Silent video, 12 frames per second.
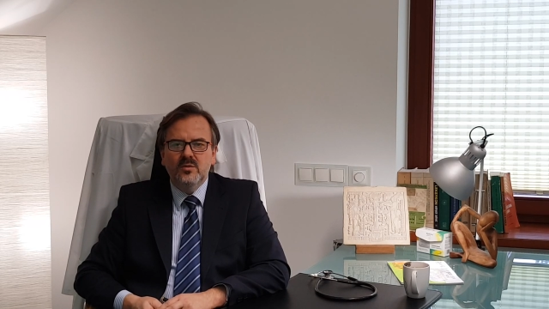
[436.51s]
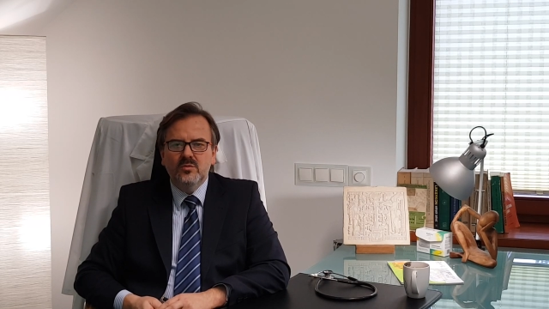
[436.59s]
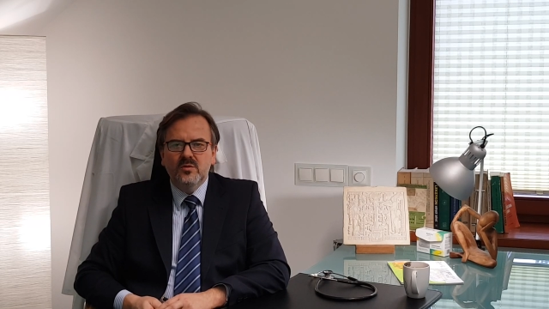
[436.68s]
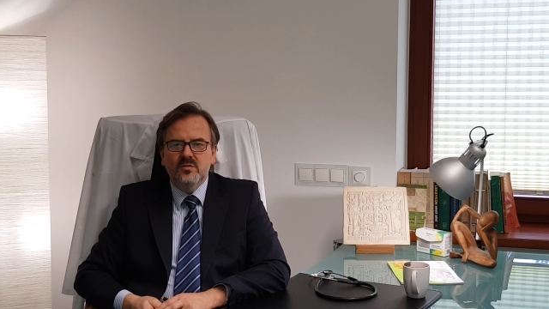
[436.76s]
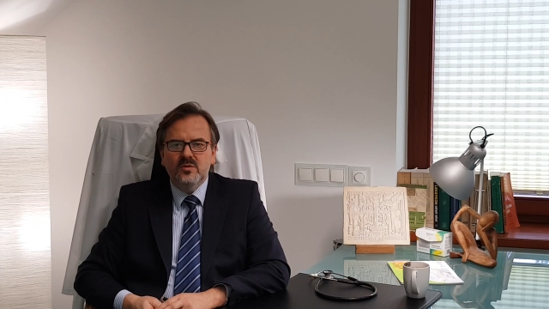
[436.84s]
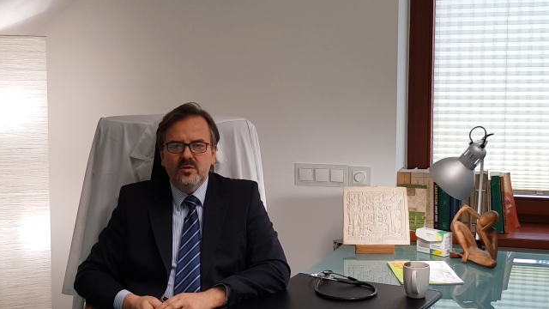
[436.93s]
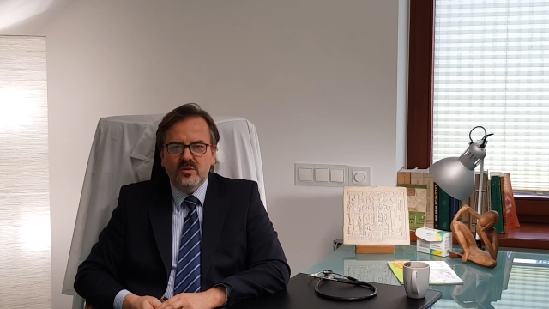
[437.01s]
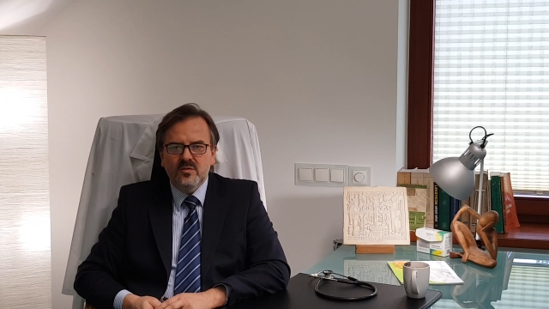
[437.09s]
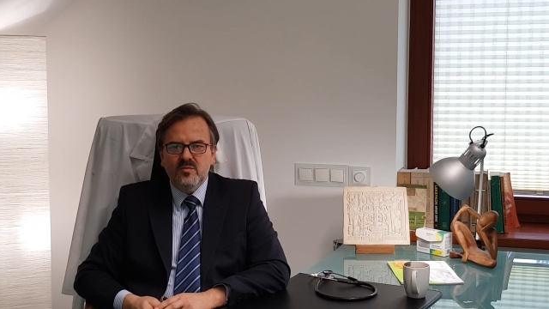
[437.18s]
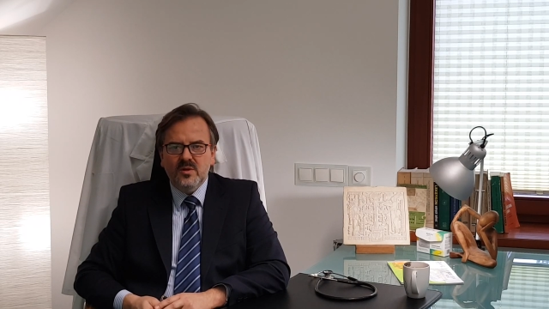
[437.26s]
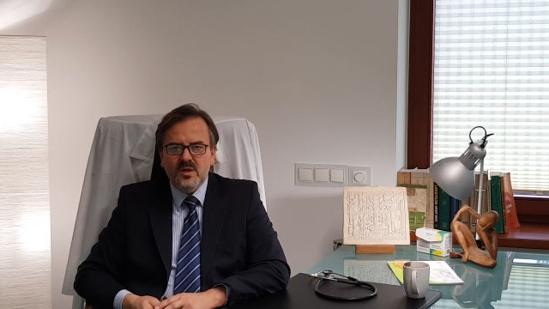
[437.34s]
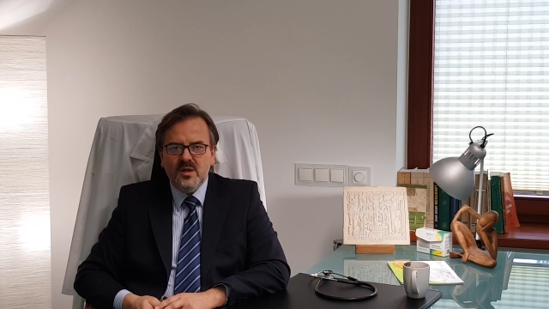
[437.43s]

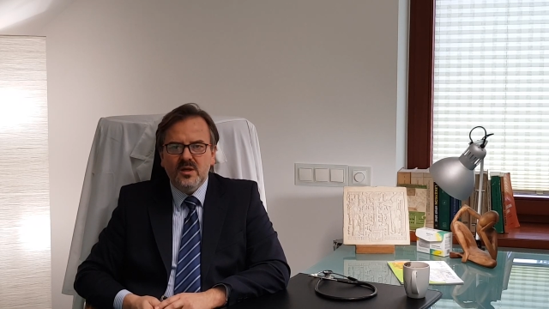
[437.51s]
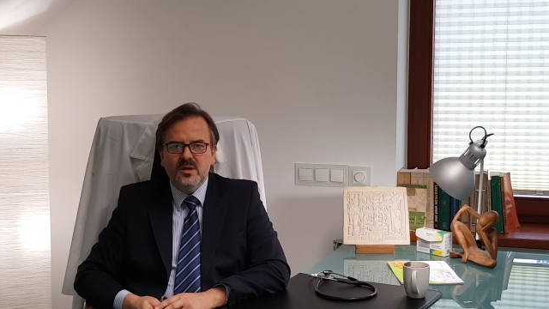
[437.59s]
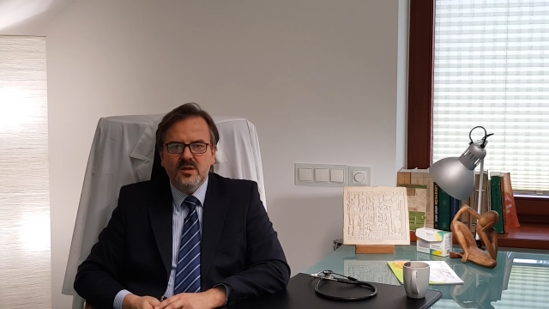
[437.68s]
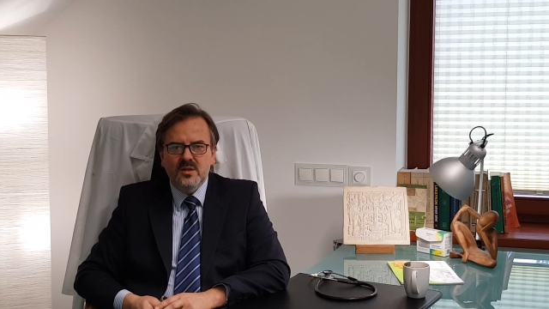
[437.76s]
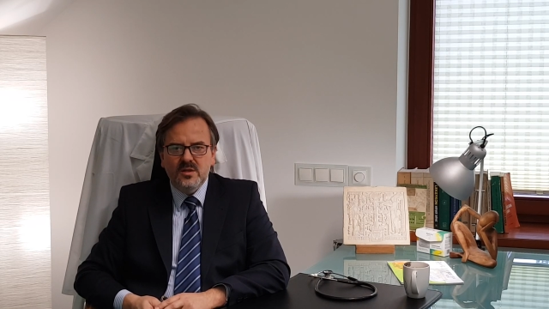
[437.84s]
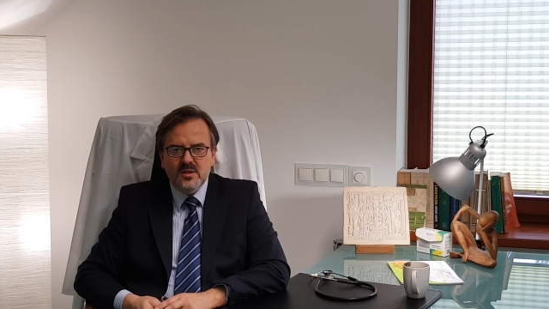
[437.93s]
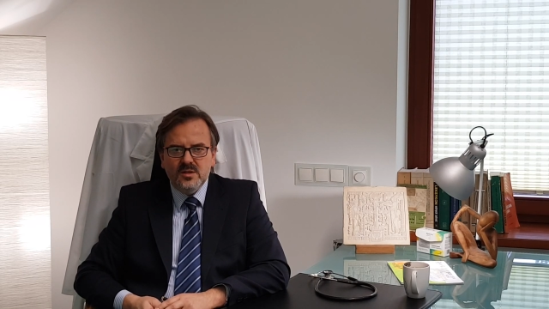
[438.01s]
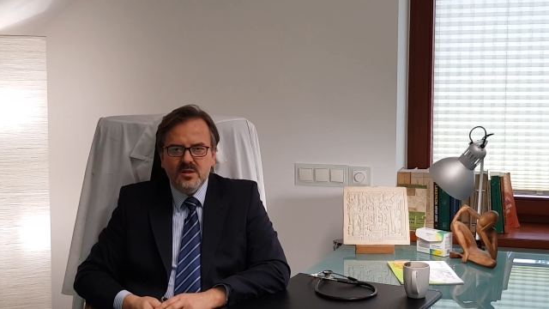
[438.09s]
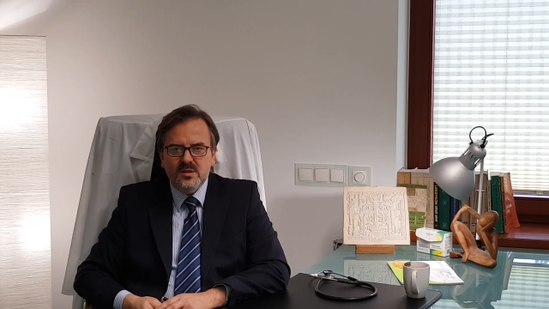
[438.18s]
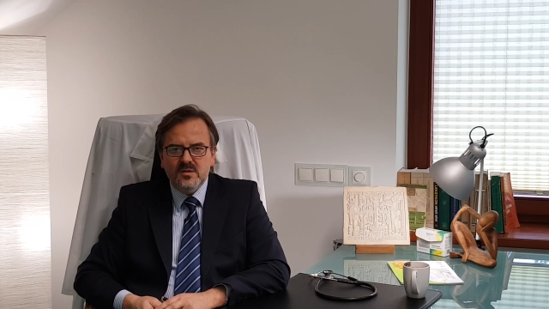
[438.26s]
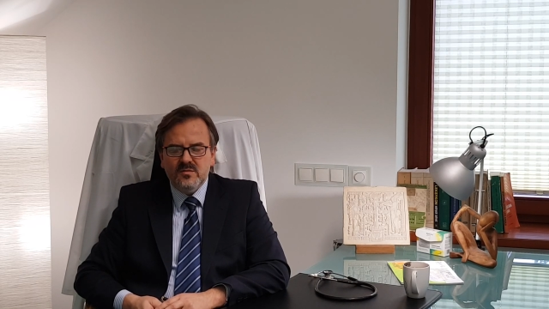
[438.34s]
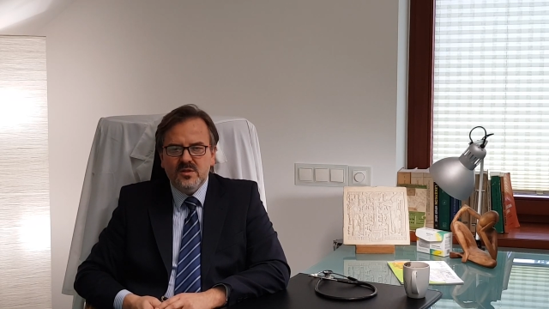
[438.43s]
udowodniono w badaniach
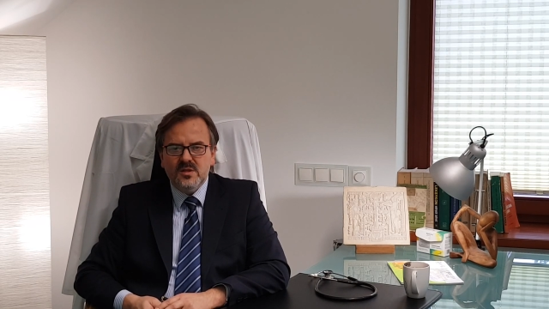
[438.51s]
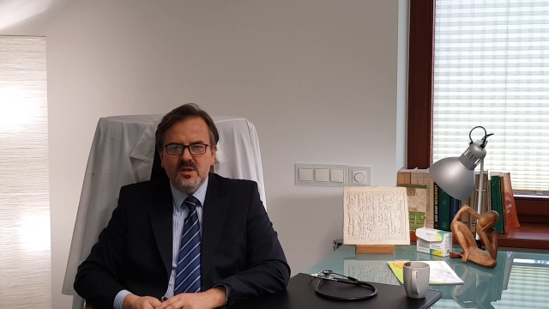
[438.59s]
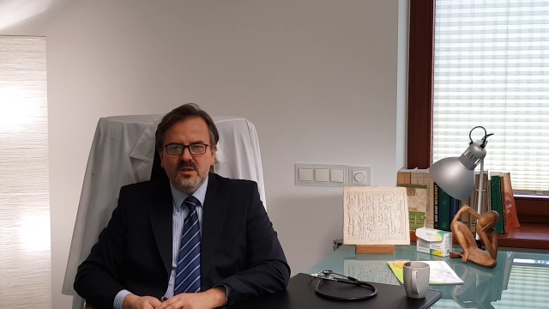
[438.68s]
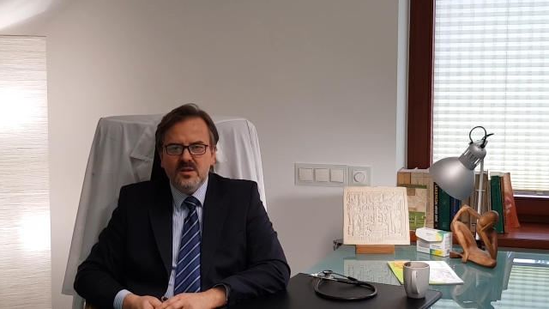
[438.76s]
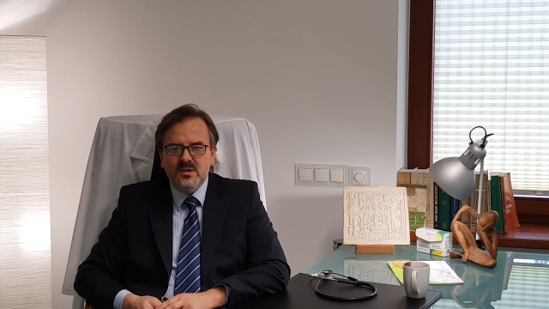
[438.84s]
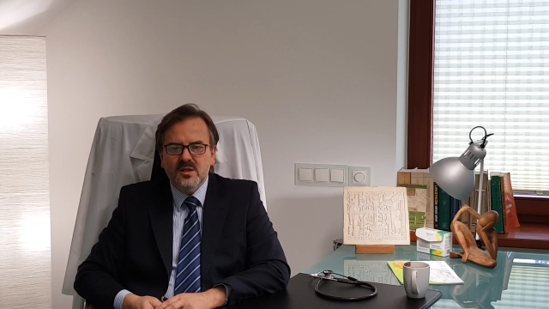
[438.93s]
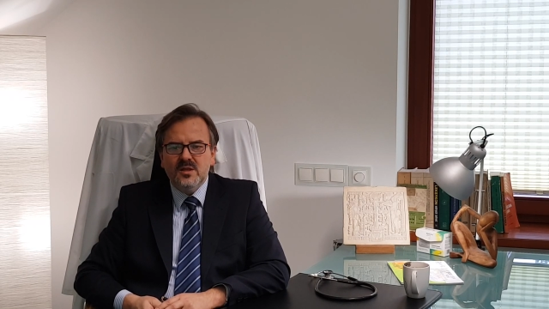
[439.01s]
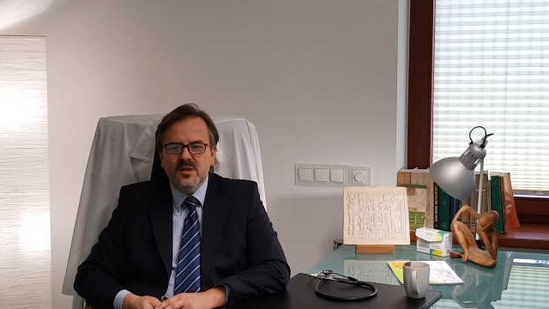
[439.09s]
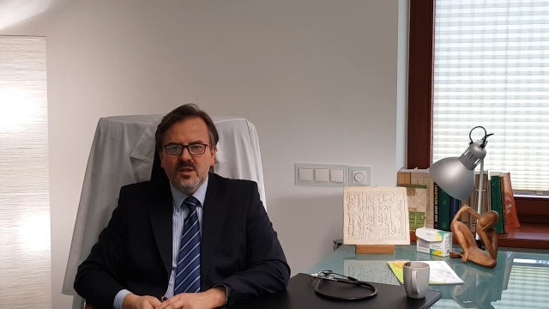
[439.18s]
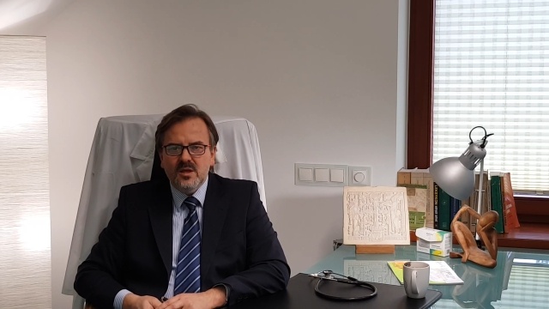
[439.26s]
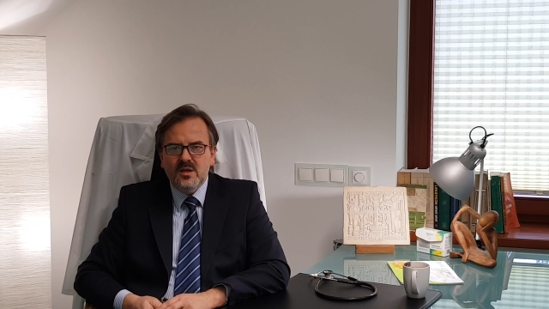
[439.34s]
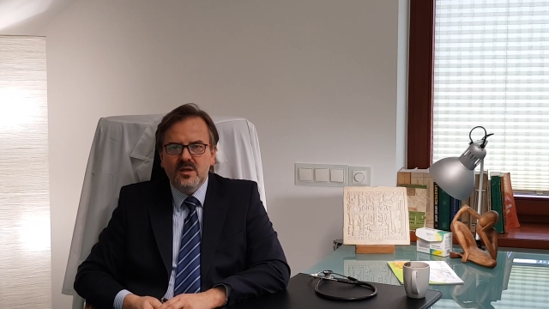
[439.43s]
klinicznych, że wszystkie te
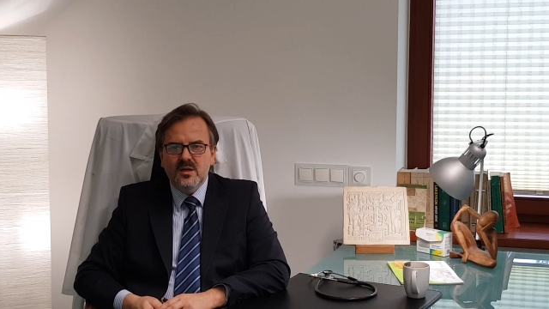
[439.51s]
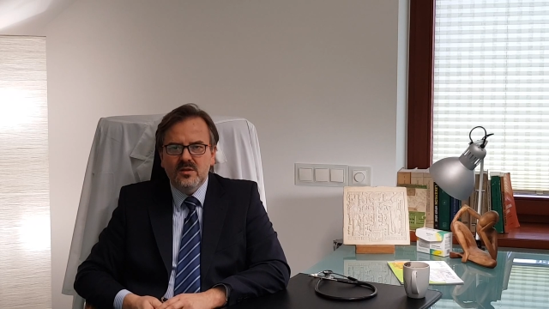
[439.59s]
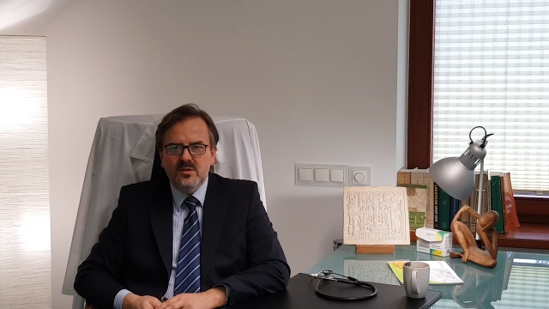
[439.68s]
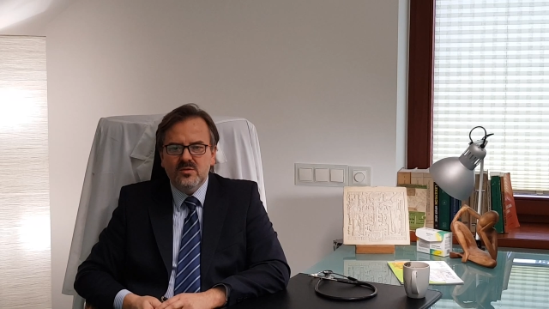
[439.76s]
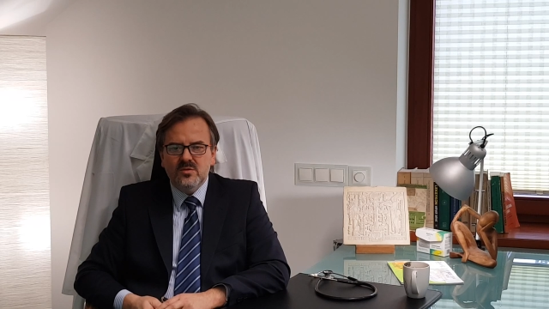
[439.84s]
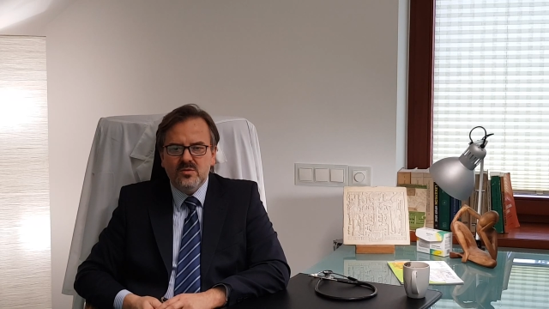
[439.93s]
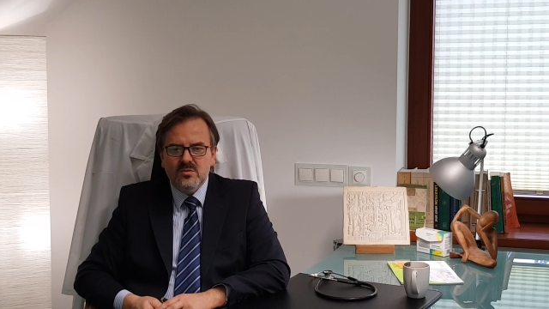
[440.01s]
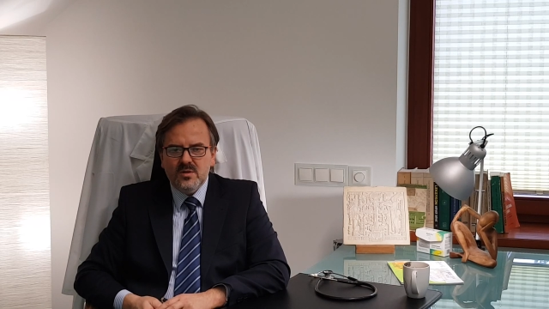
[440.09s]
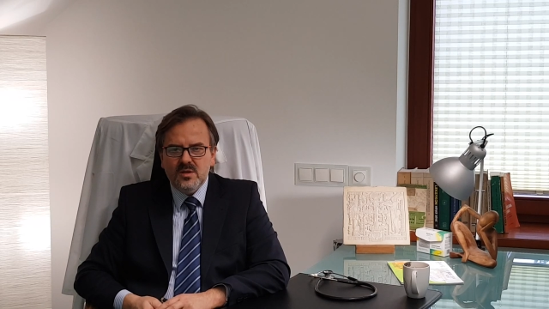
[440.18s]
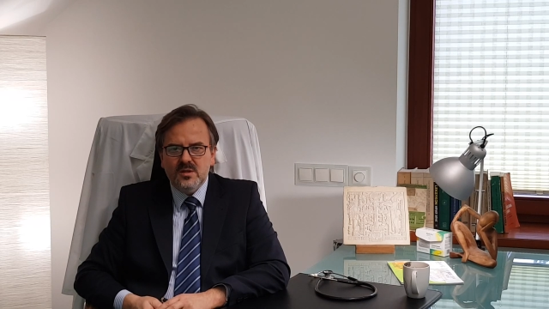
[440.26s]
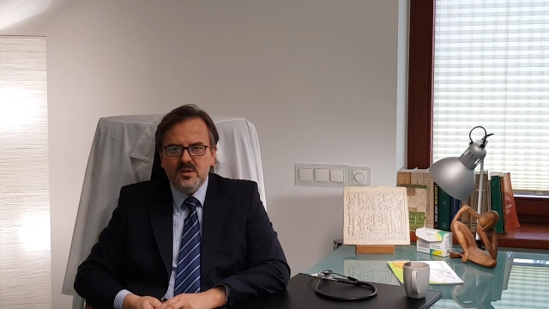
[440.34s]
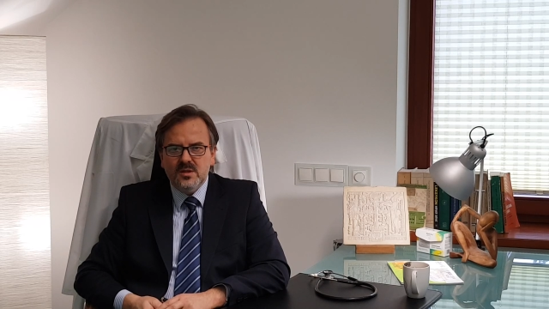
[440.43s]
techniki, kiedy
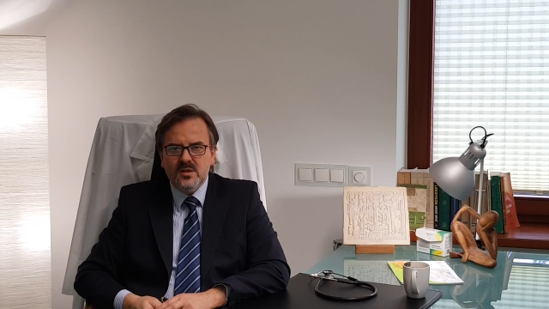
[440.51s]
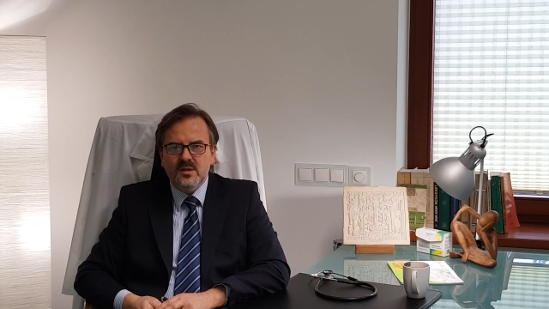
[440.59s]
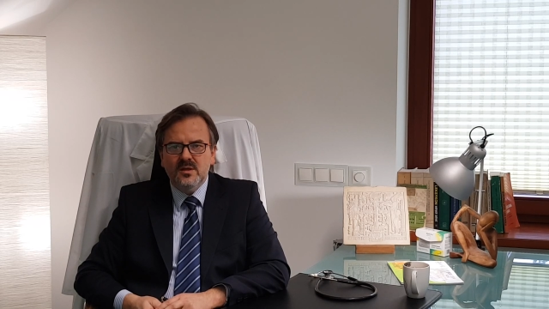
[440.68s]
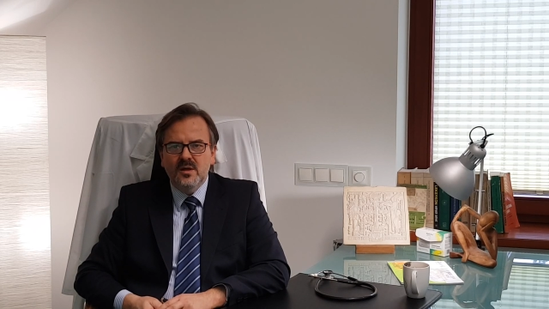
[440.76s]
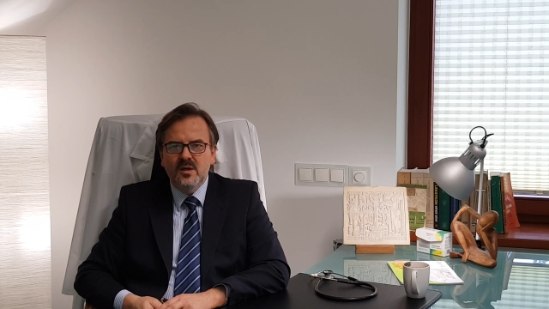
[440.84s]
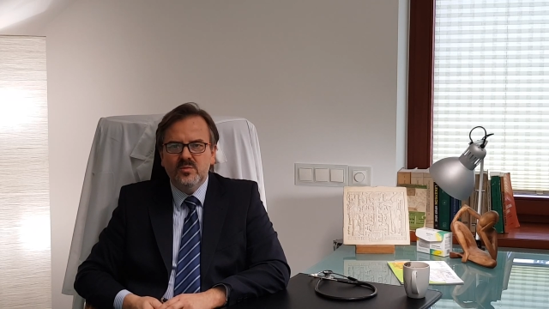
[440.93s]
stosuje się